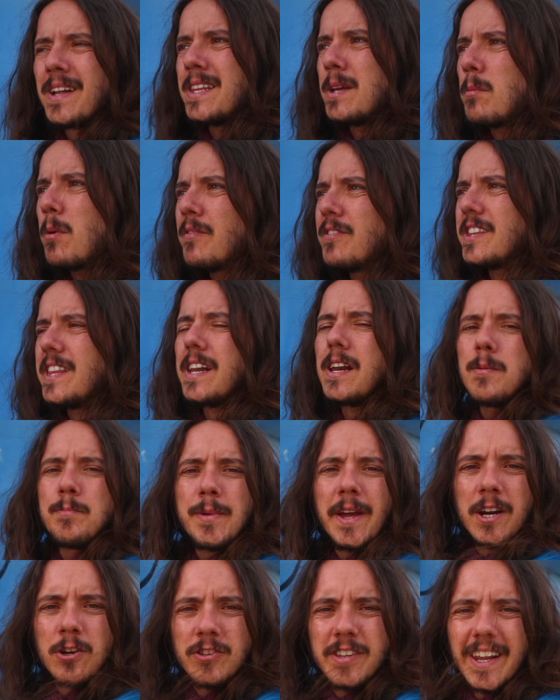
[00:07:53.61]
andiamo a vedere il
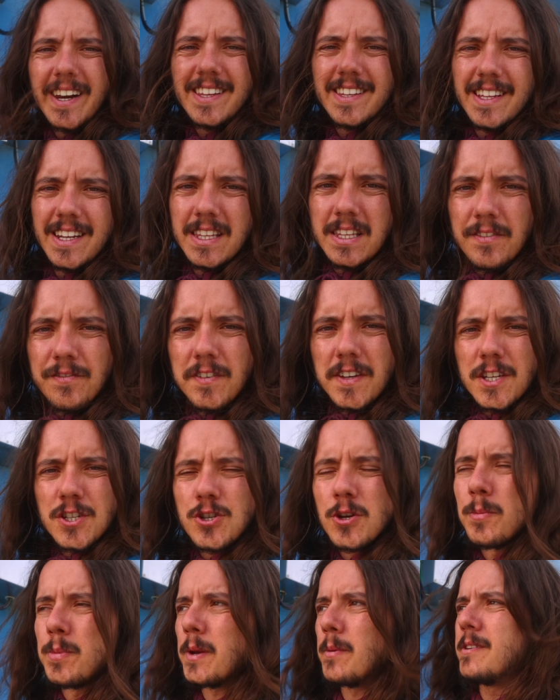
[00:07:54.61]
piano terra
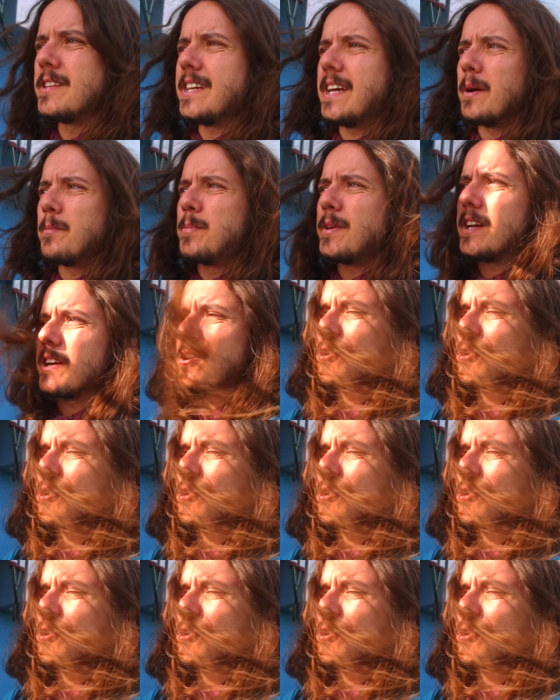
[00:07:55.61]
dell'edificio prima di capire